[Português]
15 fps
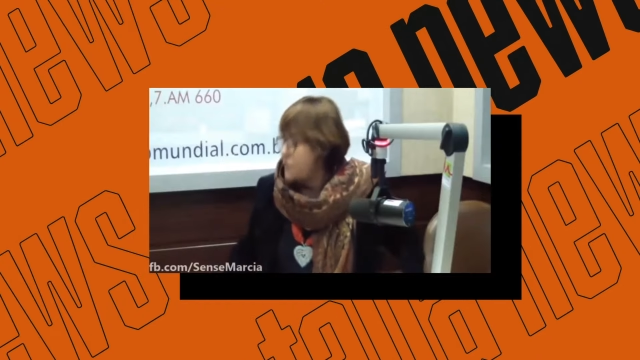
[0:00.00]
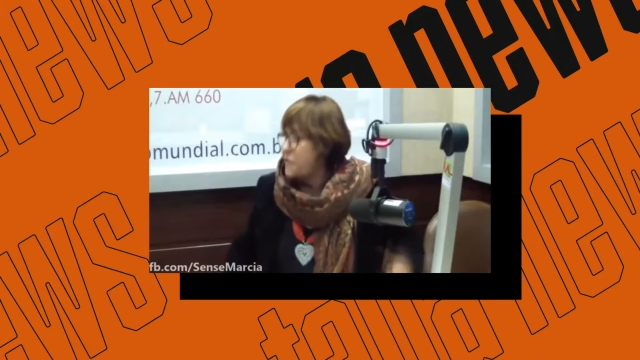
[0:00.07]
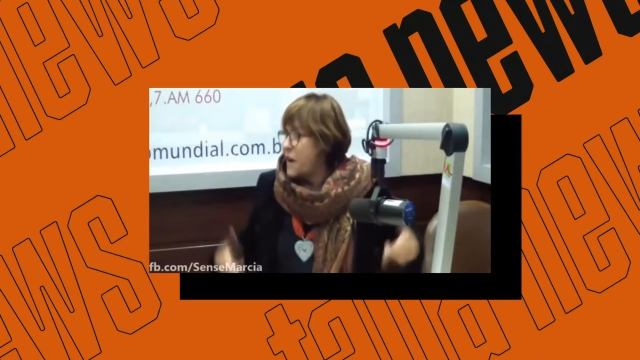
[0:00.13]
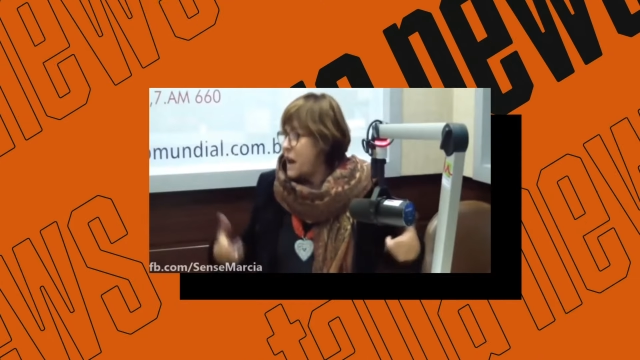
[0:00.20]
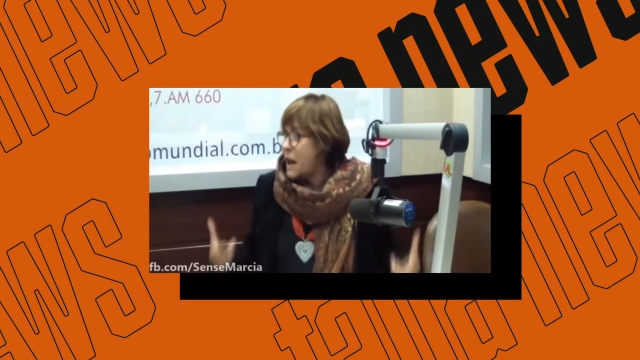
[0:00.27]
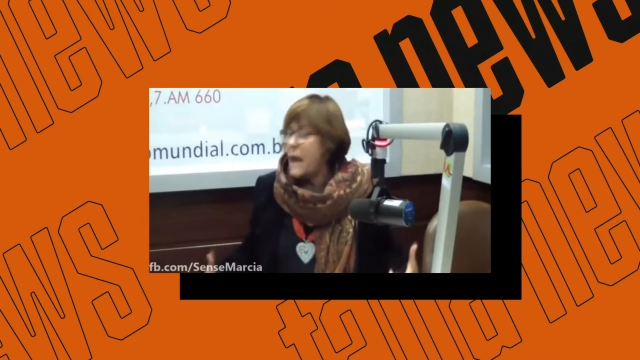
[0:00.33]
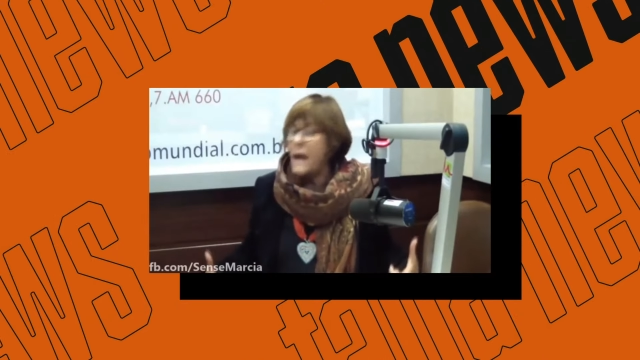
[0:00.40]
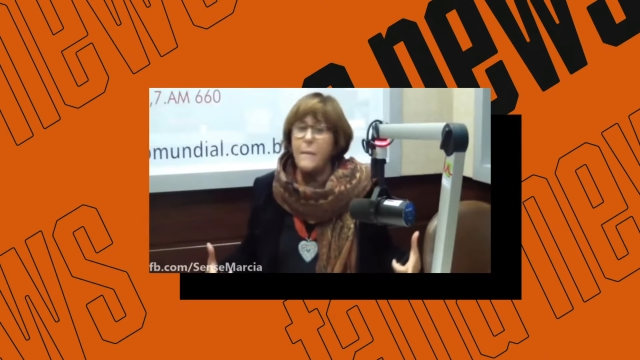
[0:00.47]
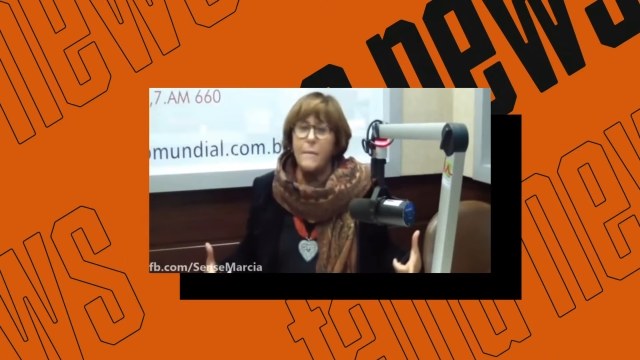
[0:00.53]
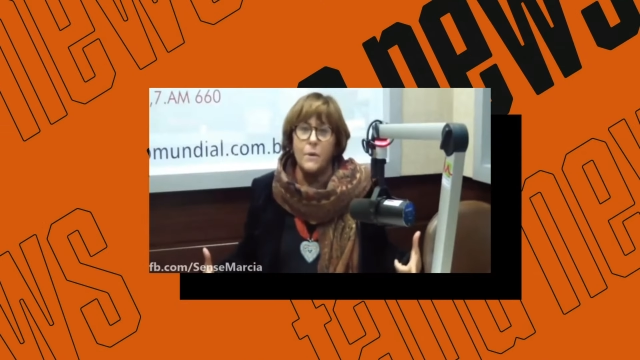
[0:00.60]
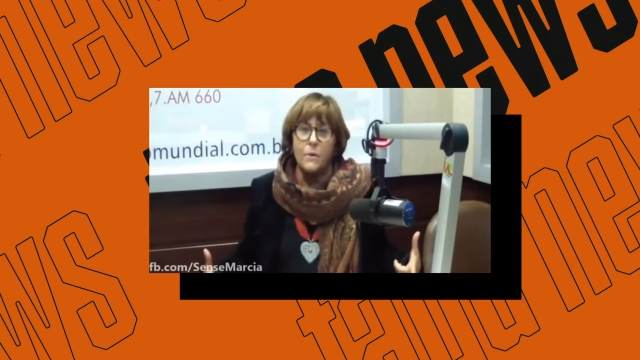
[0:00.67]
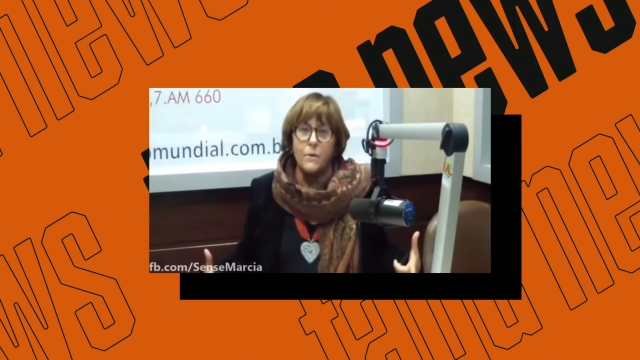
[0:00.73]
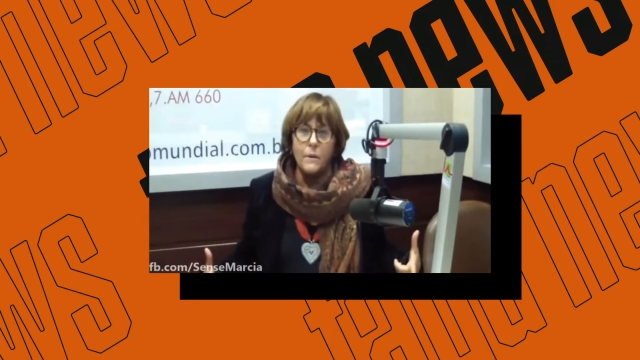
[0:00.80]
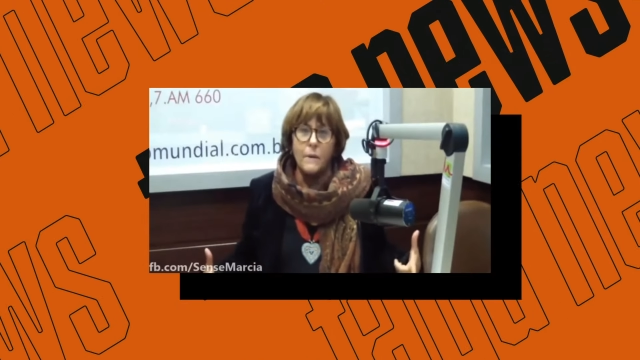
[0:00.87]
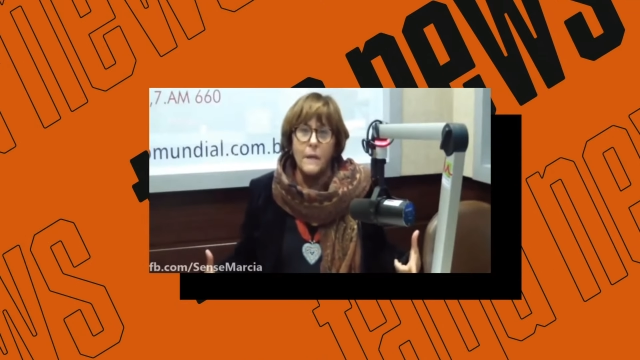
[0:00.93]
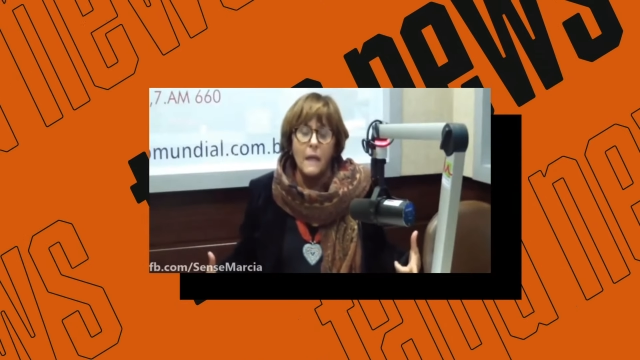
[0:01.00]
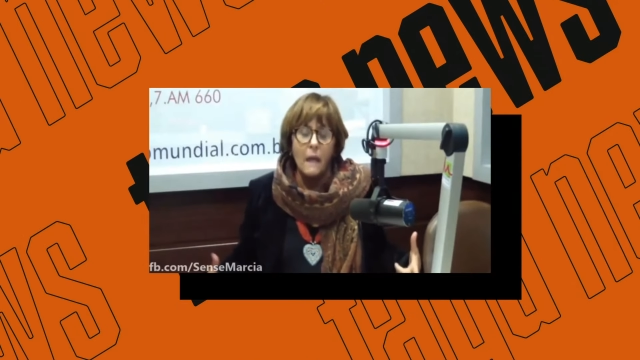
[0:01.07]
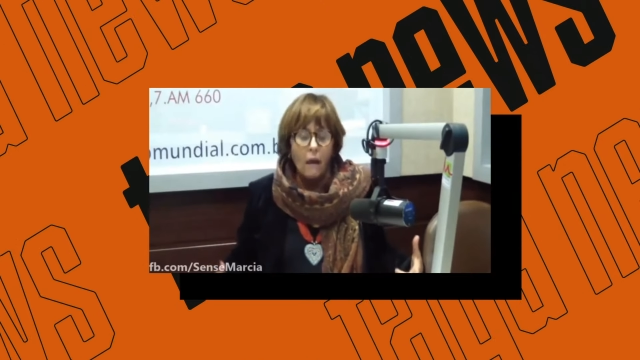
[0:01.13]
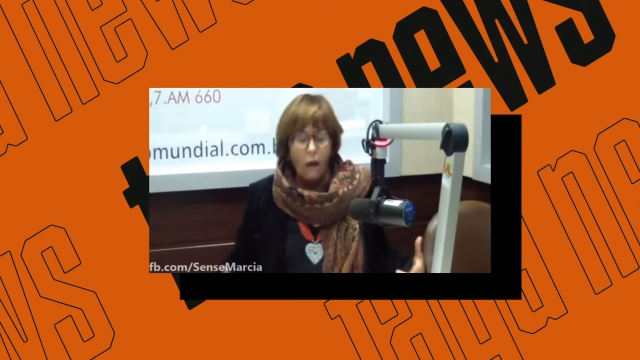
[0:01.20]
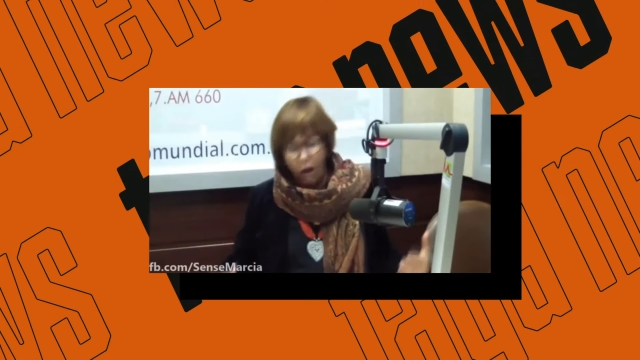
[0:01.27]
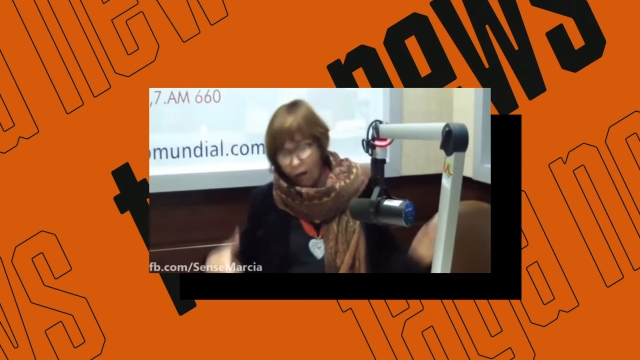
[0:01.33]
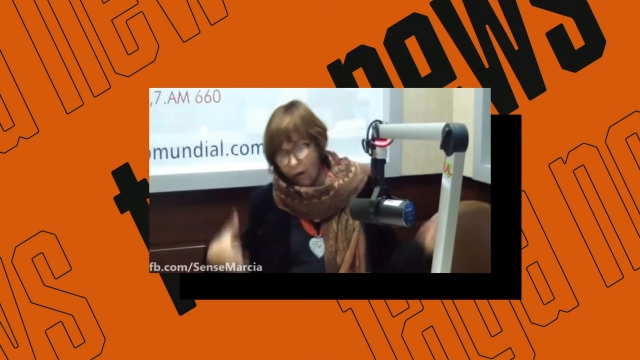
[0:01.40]
que eu vou te falar, meu.
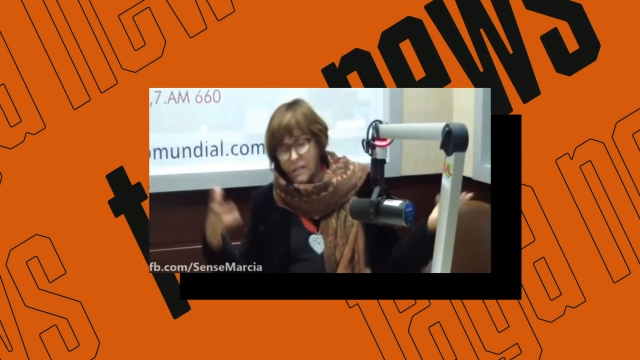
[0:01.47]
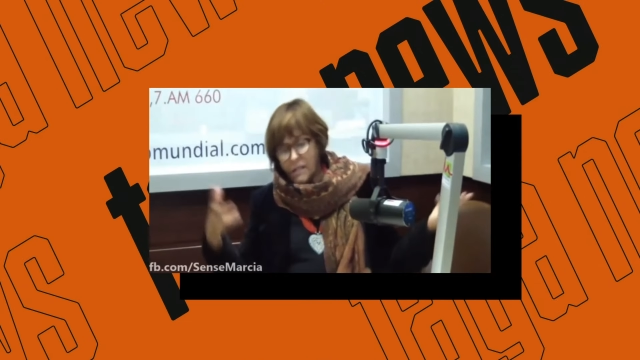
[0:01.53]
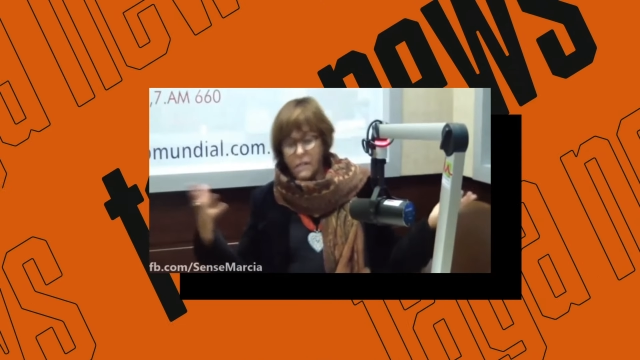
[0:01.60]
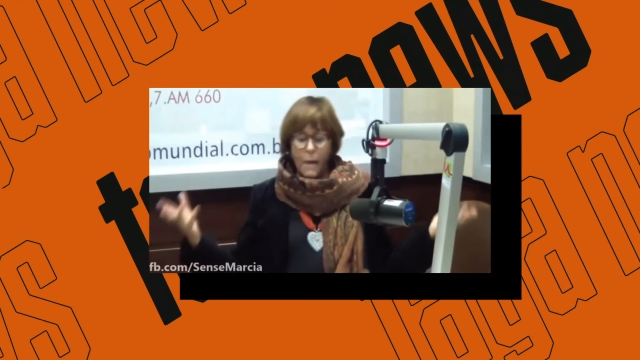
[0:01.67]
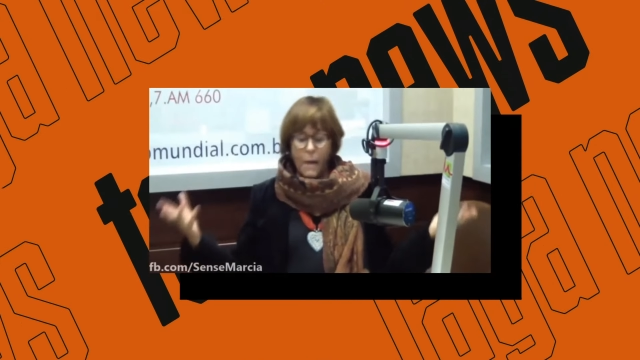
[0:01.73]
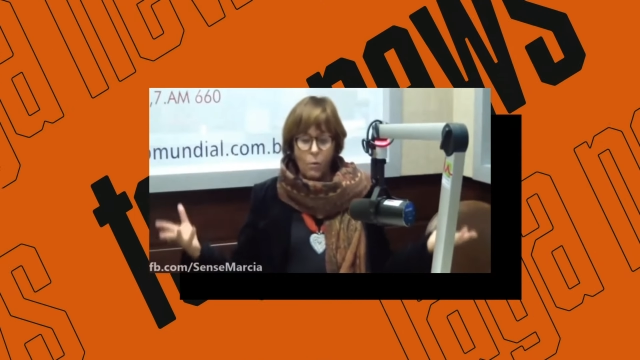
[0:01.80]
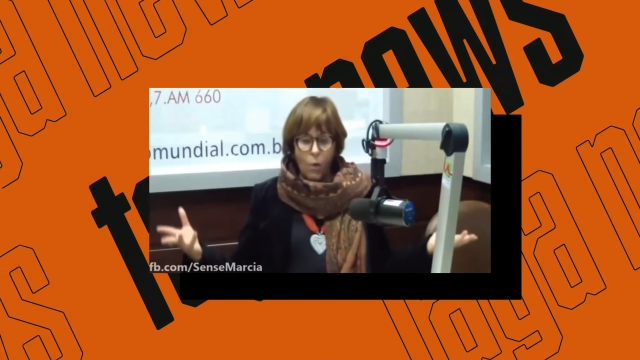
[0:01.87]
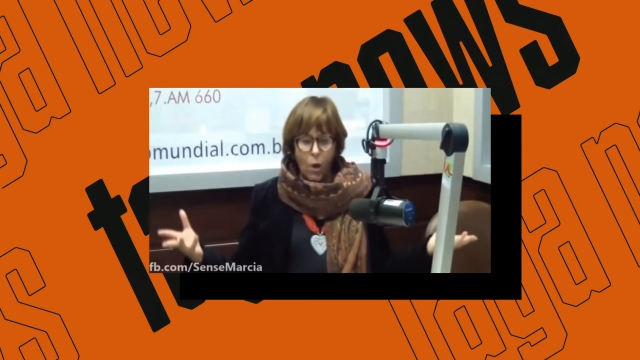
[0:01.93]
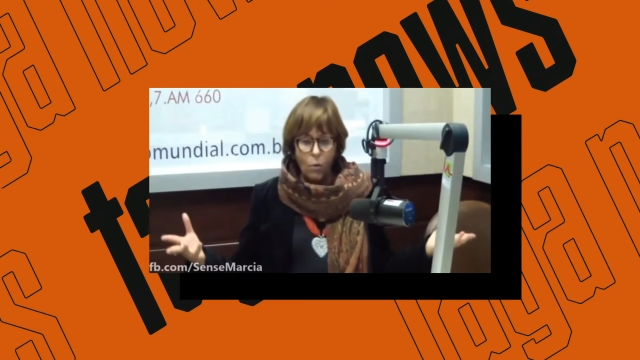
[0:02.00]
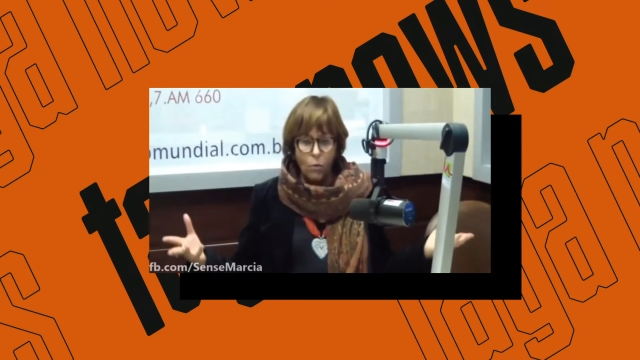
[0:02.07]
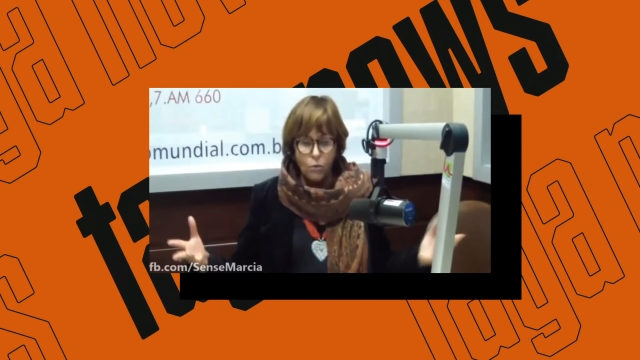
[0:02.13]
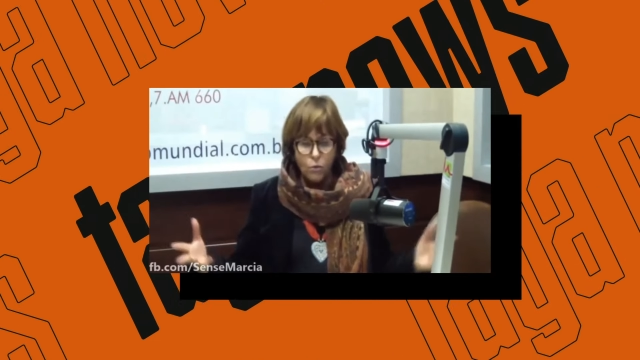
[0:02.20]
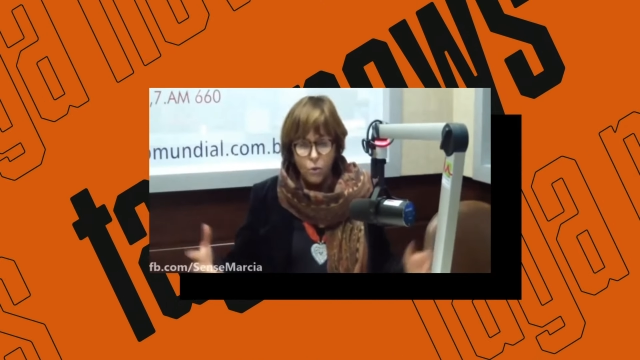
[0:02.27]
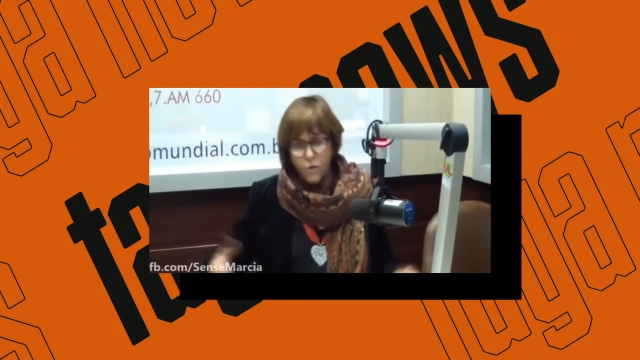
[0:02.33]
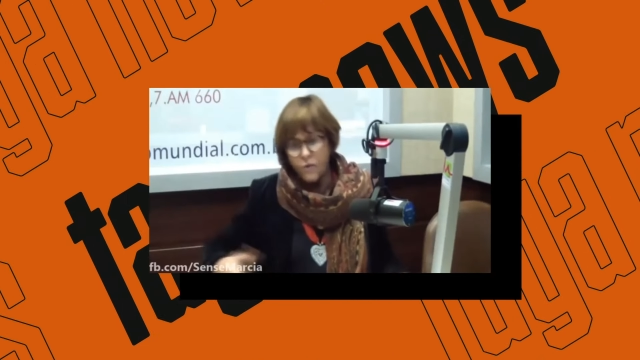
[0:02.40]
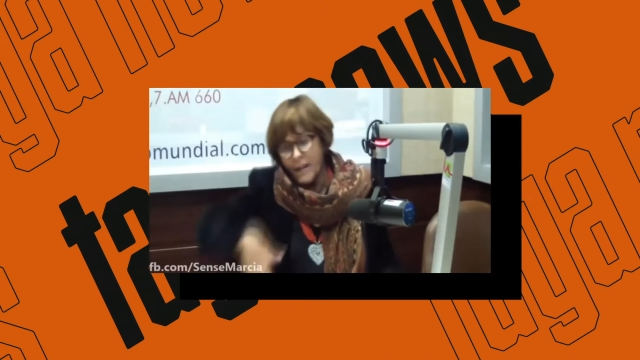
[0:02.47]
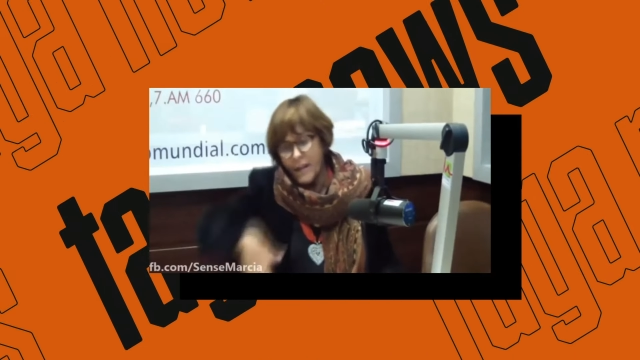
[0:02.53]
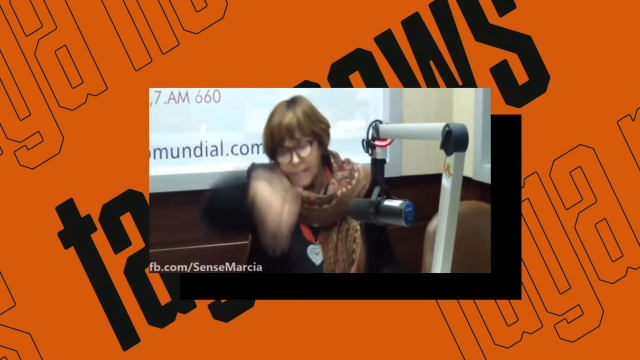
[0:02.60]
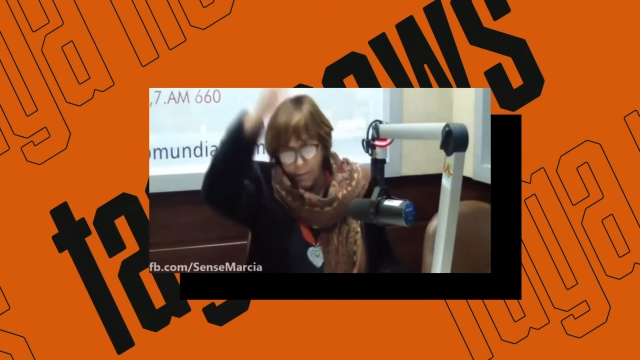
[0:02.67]
Ai, se magoar com tudo,